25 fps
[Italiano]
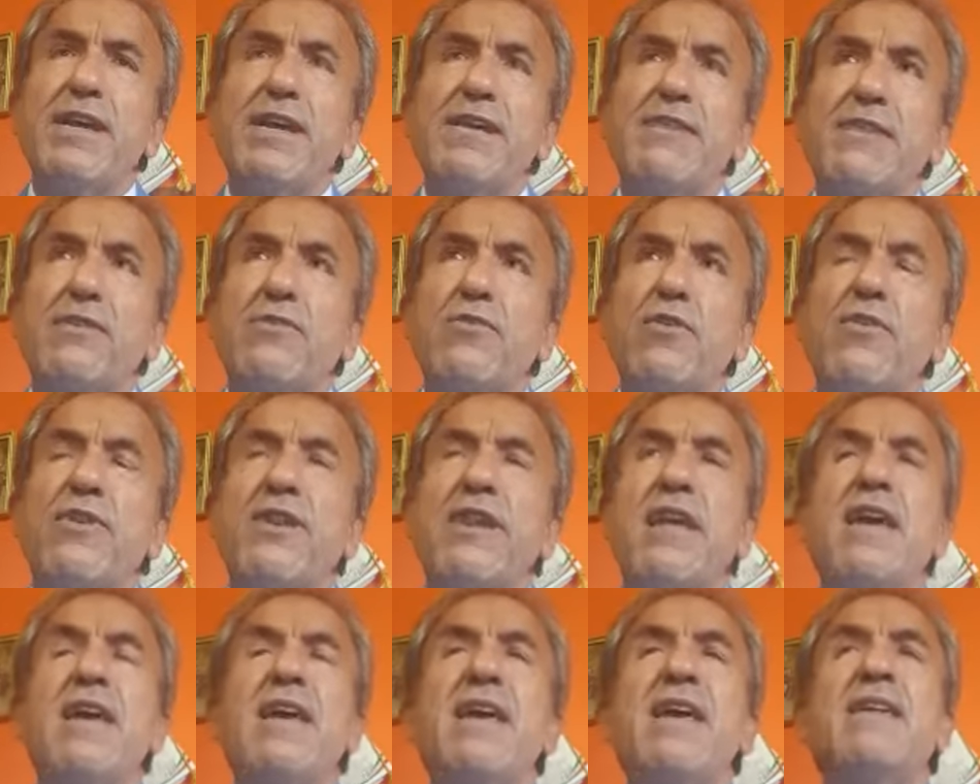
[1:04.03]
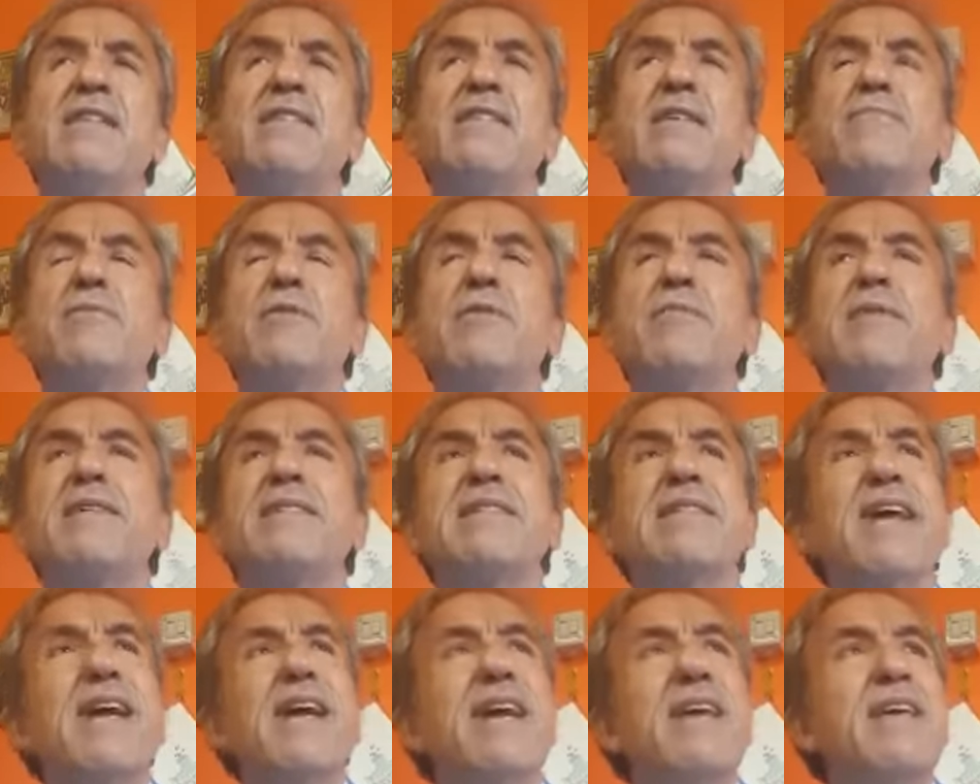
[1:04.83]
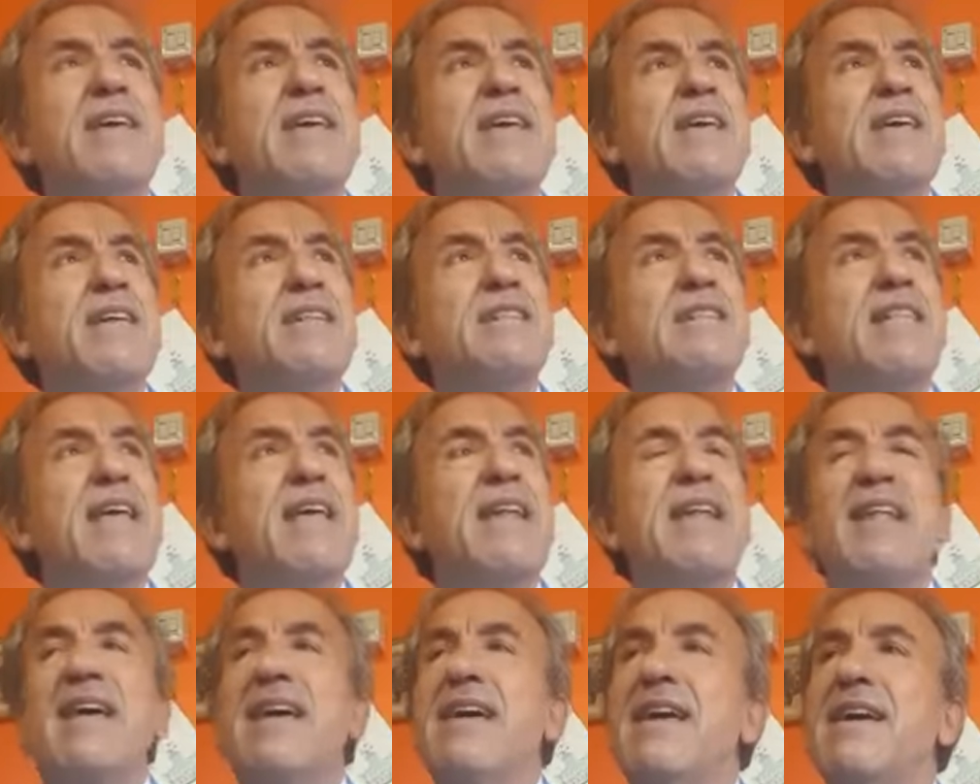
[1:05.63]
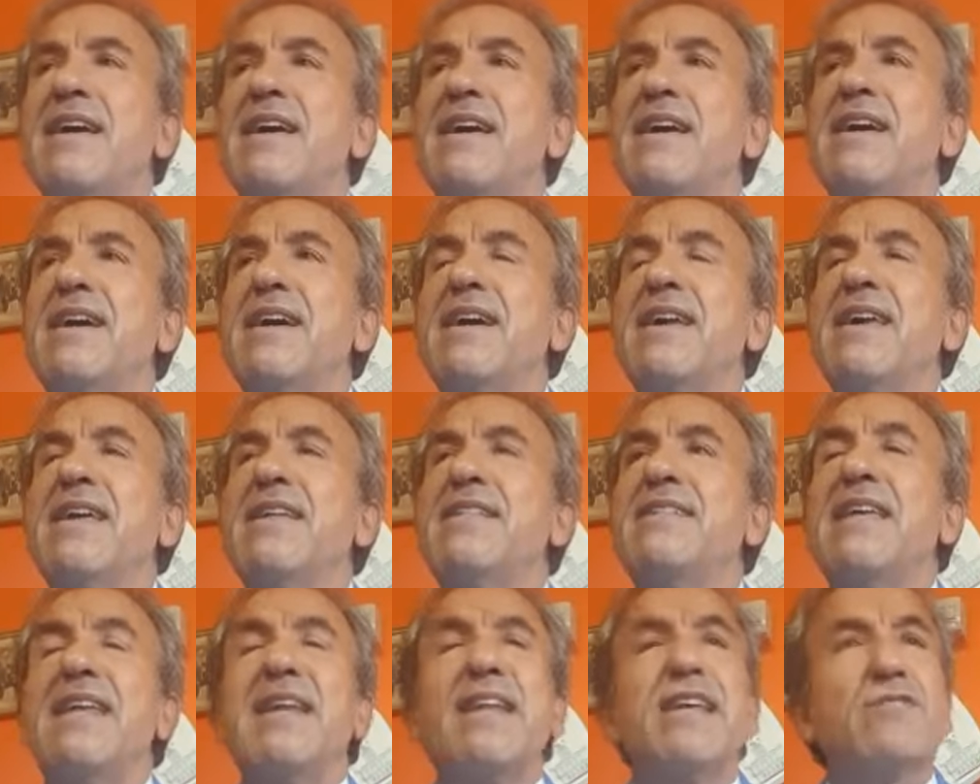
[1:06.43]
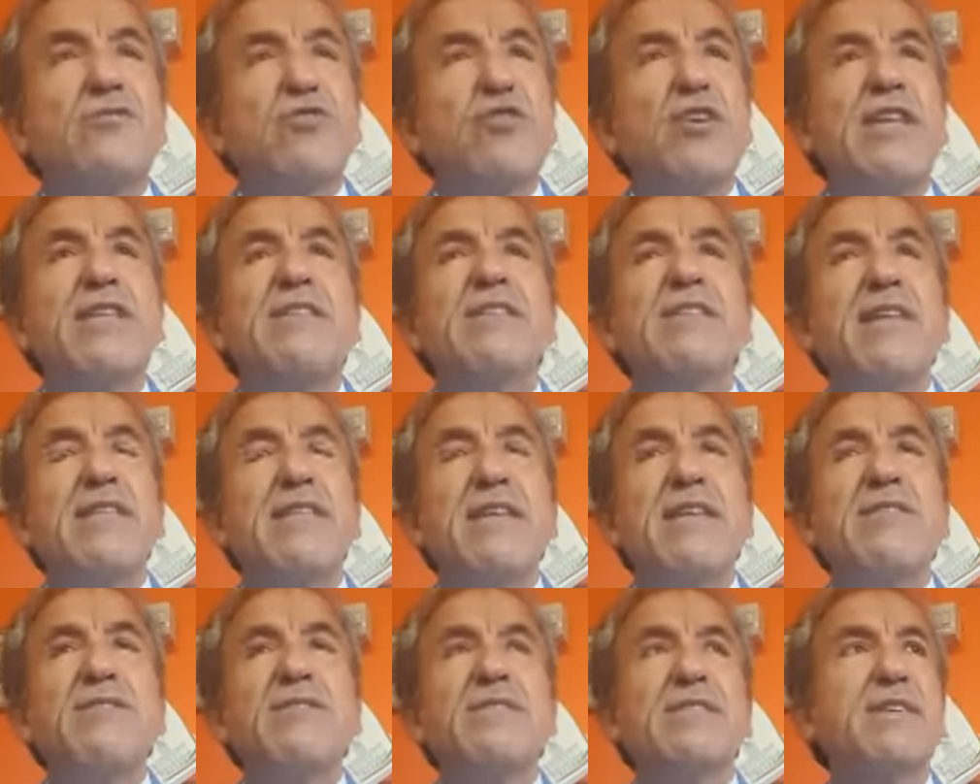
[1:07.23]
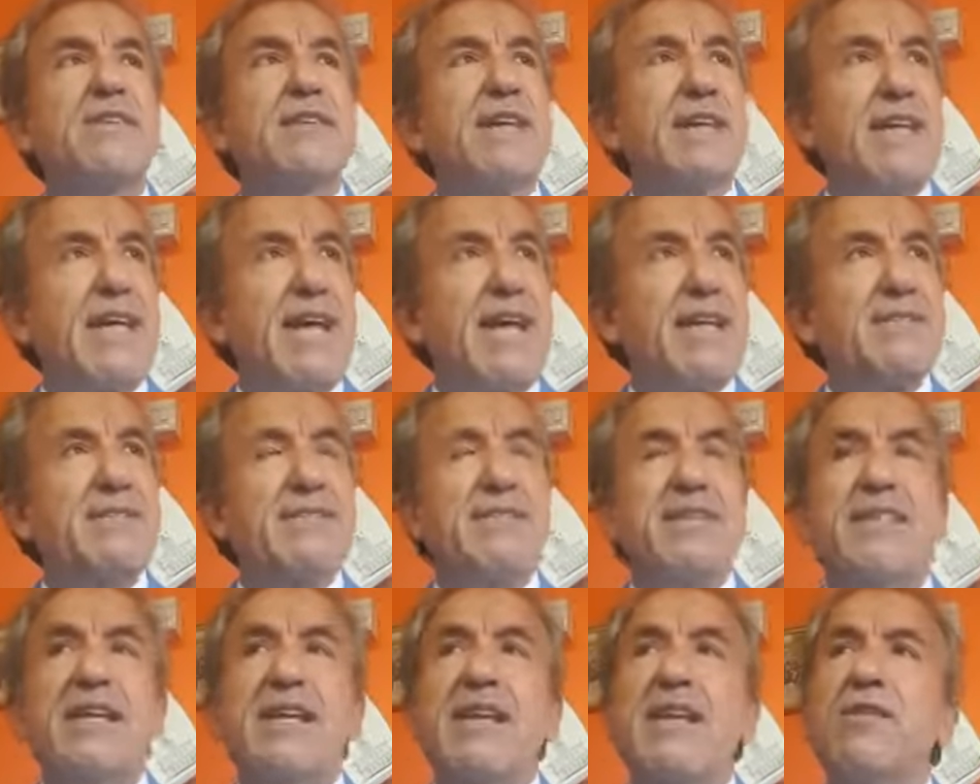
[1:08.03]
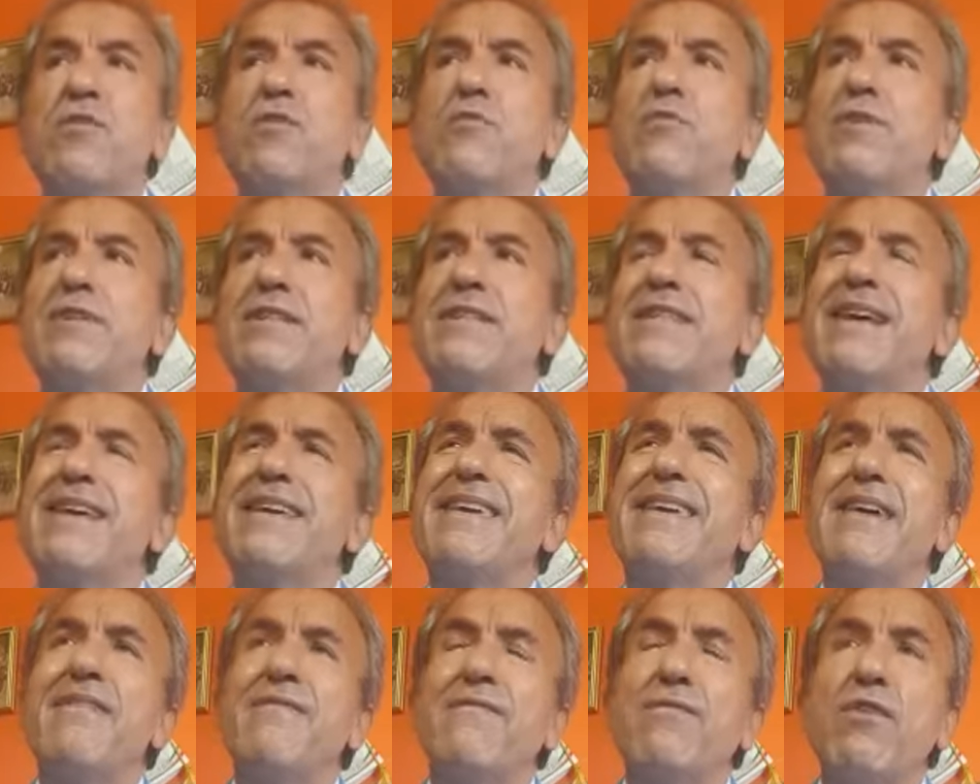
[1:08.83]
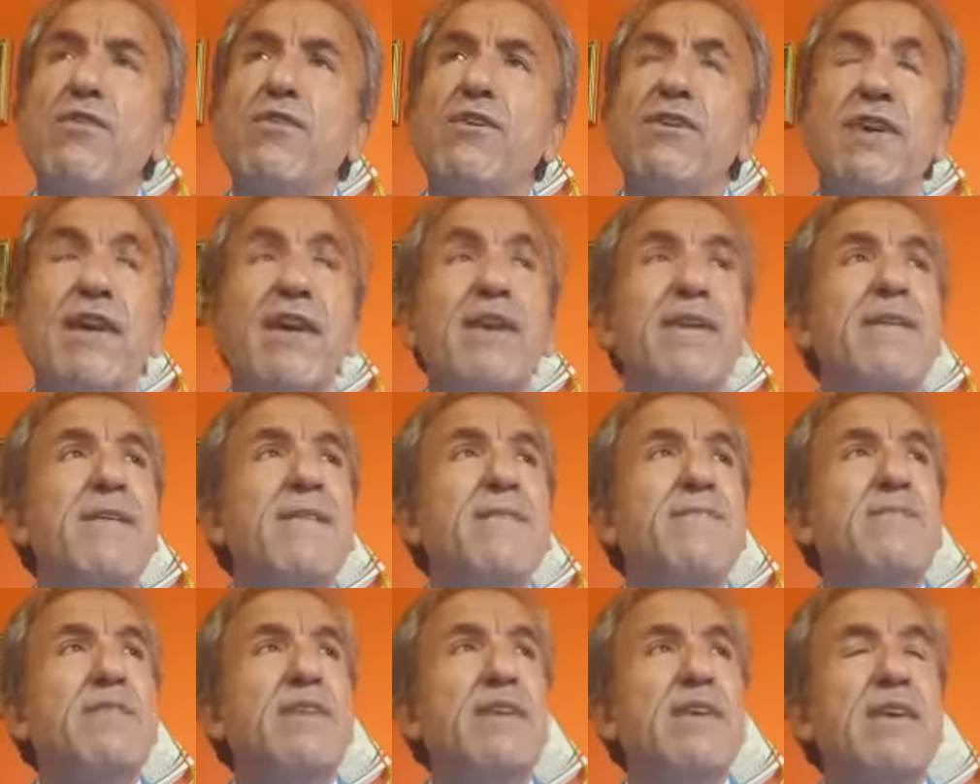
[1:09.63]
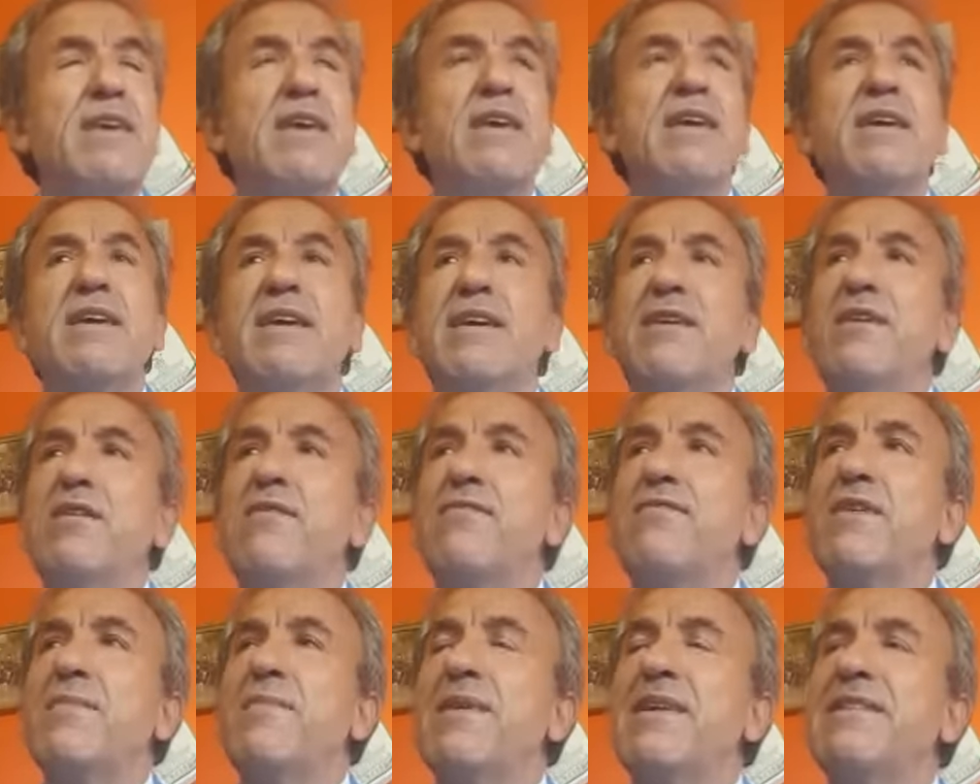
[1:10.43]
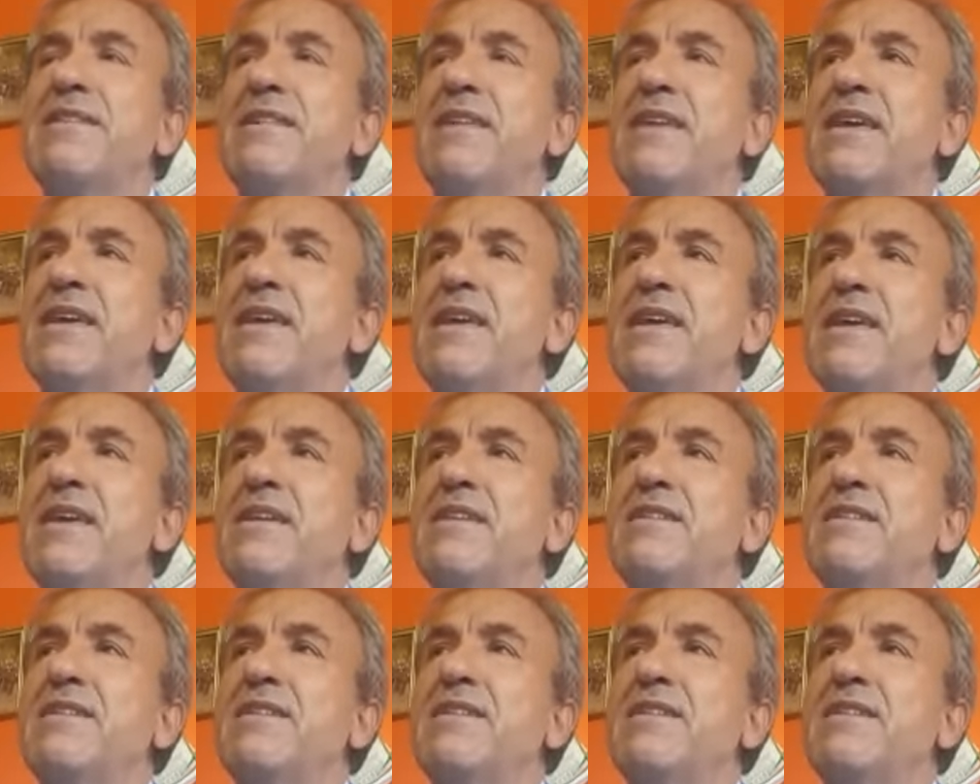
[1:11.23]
che ritorna di proprietà della, della gente, dei nostri ragazzi, della comunità che ha voglia di, eh, ovviamente,